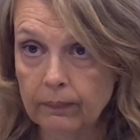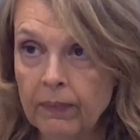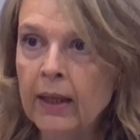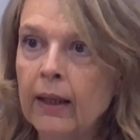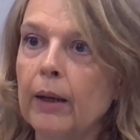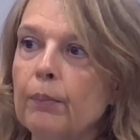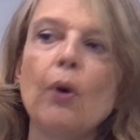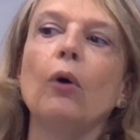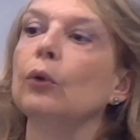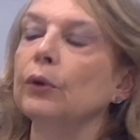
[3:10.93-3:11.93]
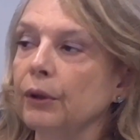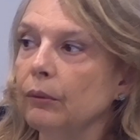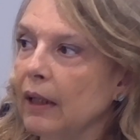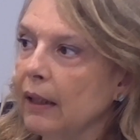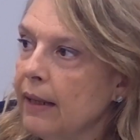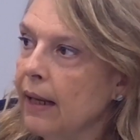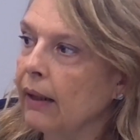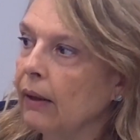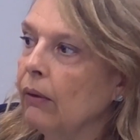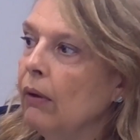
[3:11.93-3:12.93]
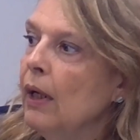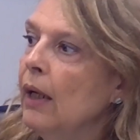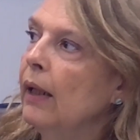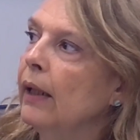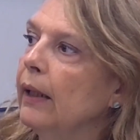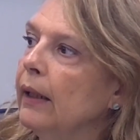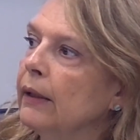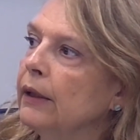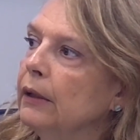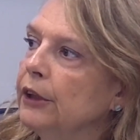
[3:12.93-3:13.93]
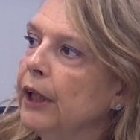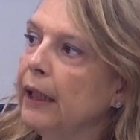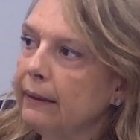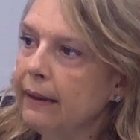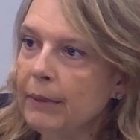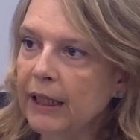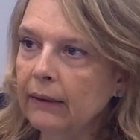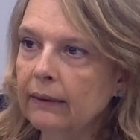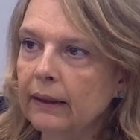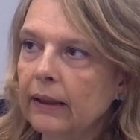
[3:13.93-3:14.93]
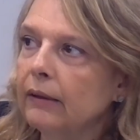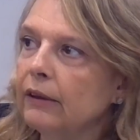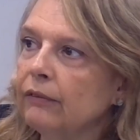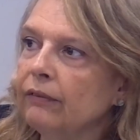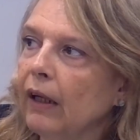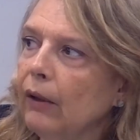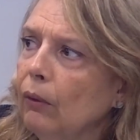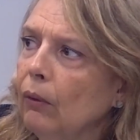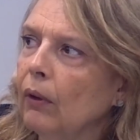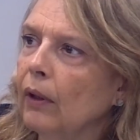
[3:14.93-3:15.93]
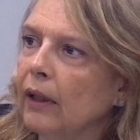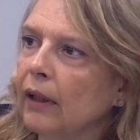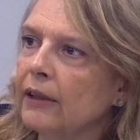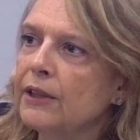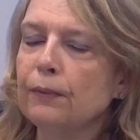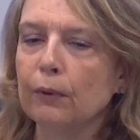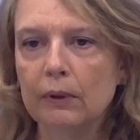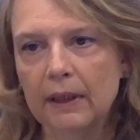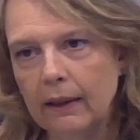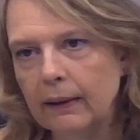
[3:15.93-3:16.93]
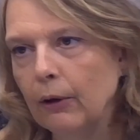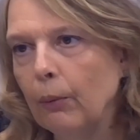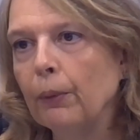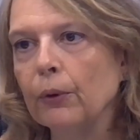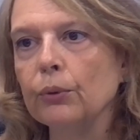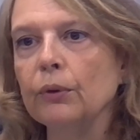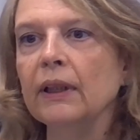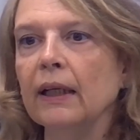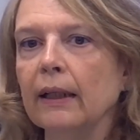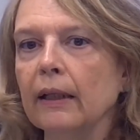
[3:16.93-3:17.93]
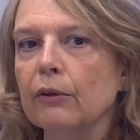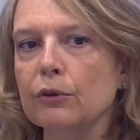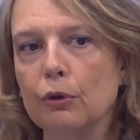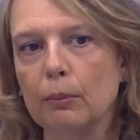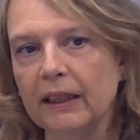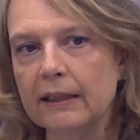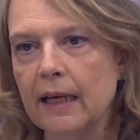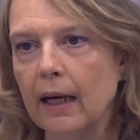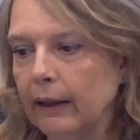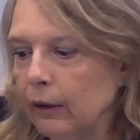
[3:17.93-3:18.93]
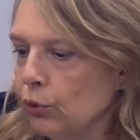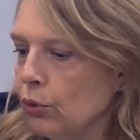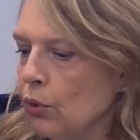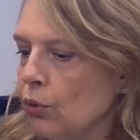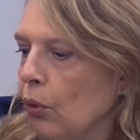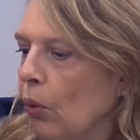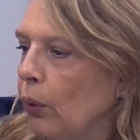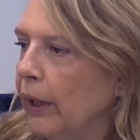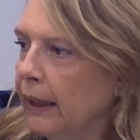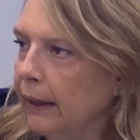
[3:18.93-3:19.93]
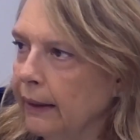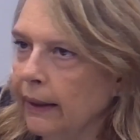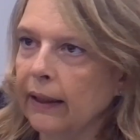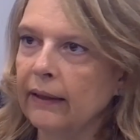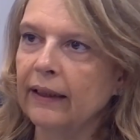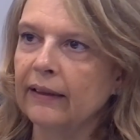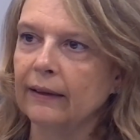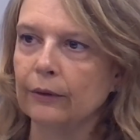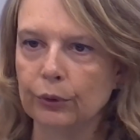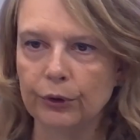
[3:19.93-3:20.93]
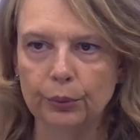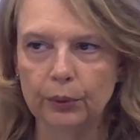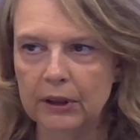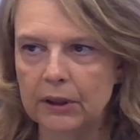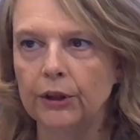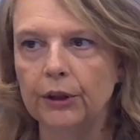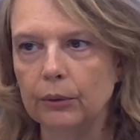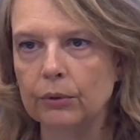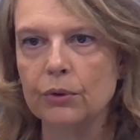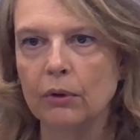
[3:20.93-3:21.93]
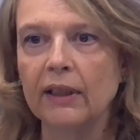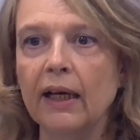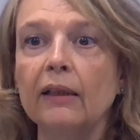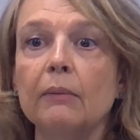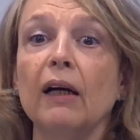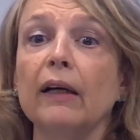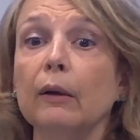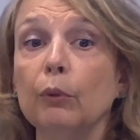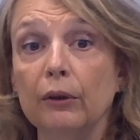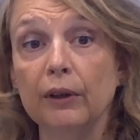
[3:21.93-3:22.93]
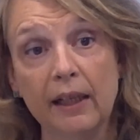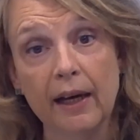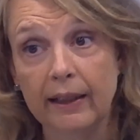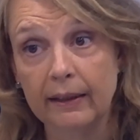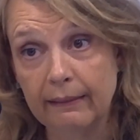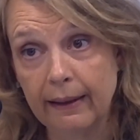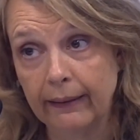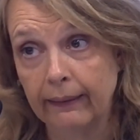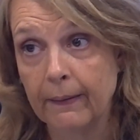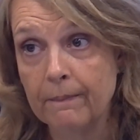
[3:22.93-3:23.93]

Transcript: e può continuare a darlo, eh, certamente vanno eh, sfruttate le opportunità che il nostro Paese ha, che non sono solo quelle dei grandi attrattori turistici consolidati, ma anche quelle delle aree interne.